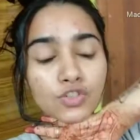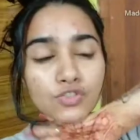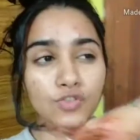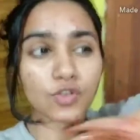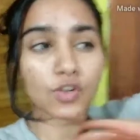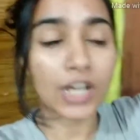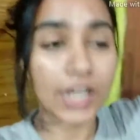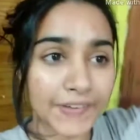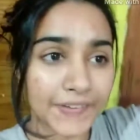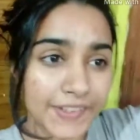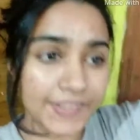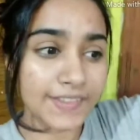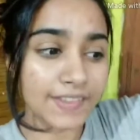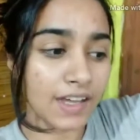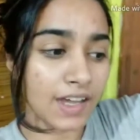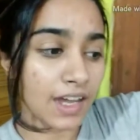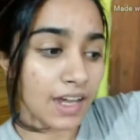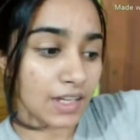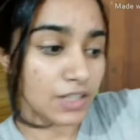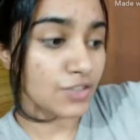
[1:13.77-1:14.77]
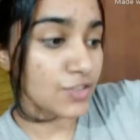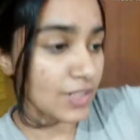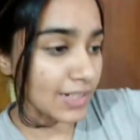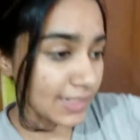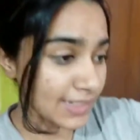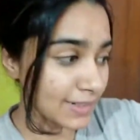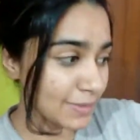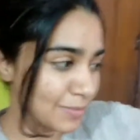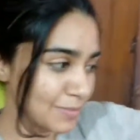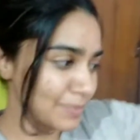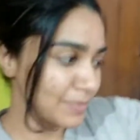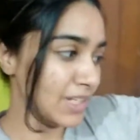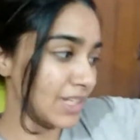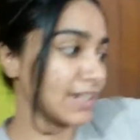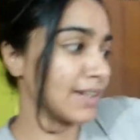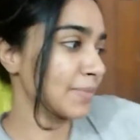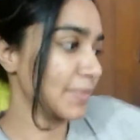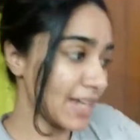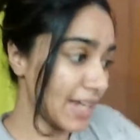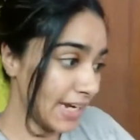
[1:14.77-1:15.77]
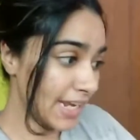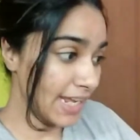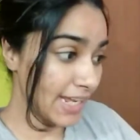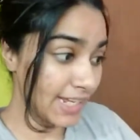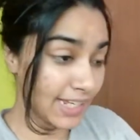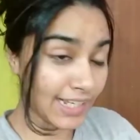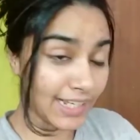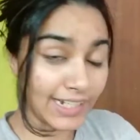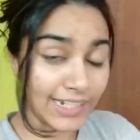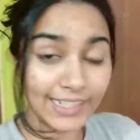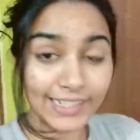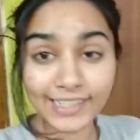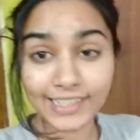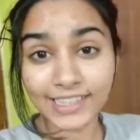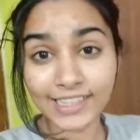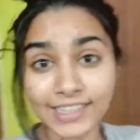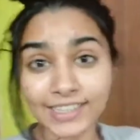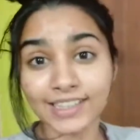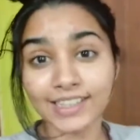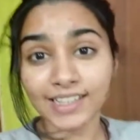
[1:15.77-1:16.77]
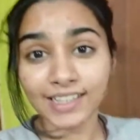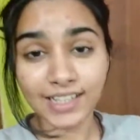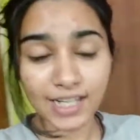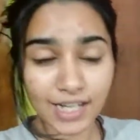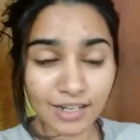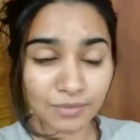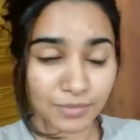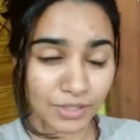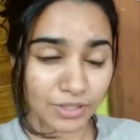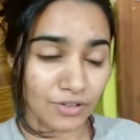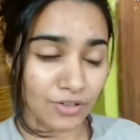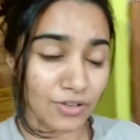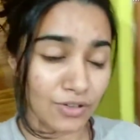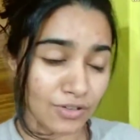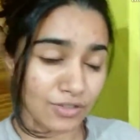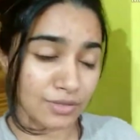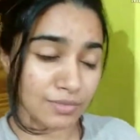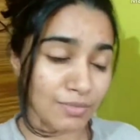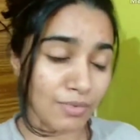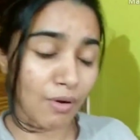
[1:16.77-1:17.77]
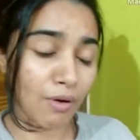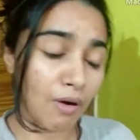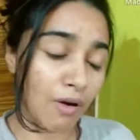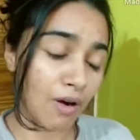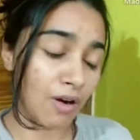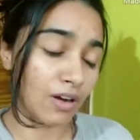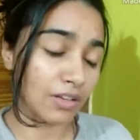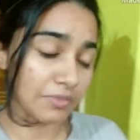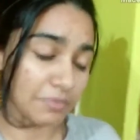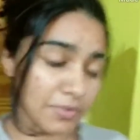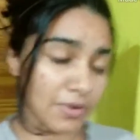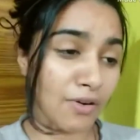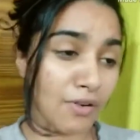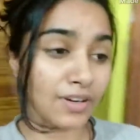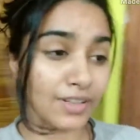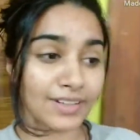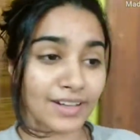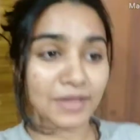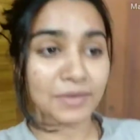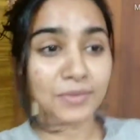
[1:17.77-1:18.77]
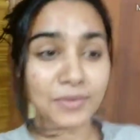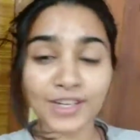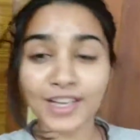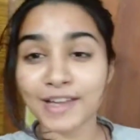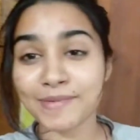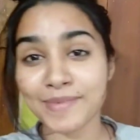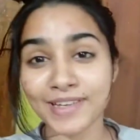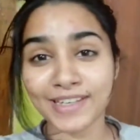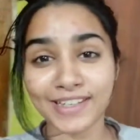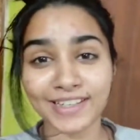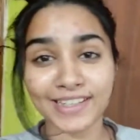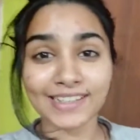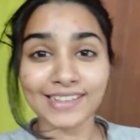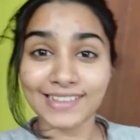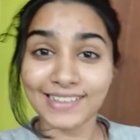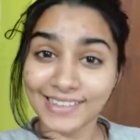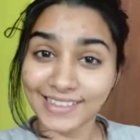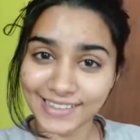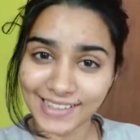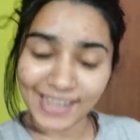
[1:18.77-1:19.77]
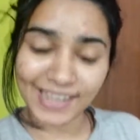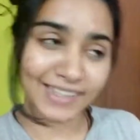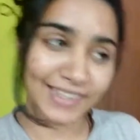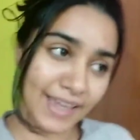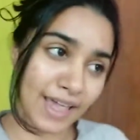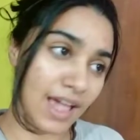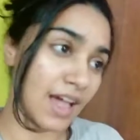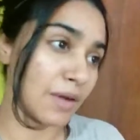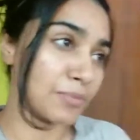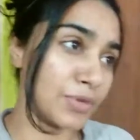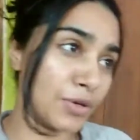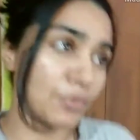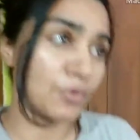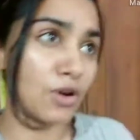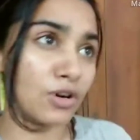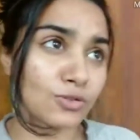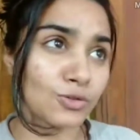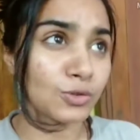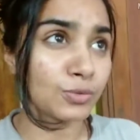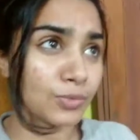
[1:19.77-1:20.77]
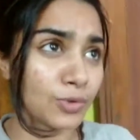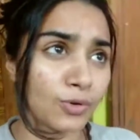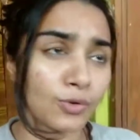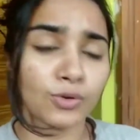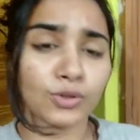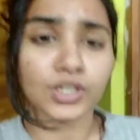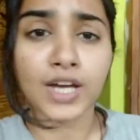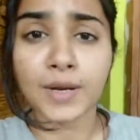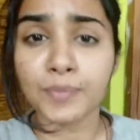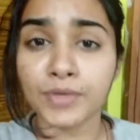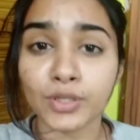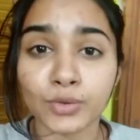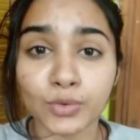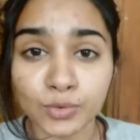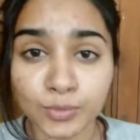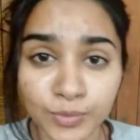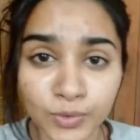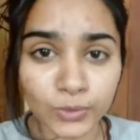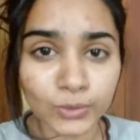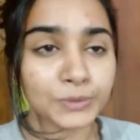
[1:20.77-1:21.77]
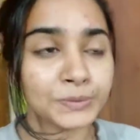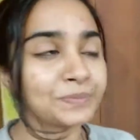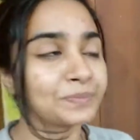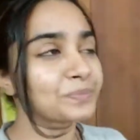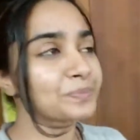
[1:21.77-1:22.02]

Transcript: तो गाइज आज के दिन मेरा प्लान है क्लीनिंग करने का बिकॉज बहुत बहुत टाइम हो गया मैंने क्लीन ही नहीं किया है अपने वार्ड्रोब को या अपने रूम को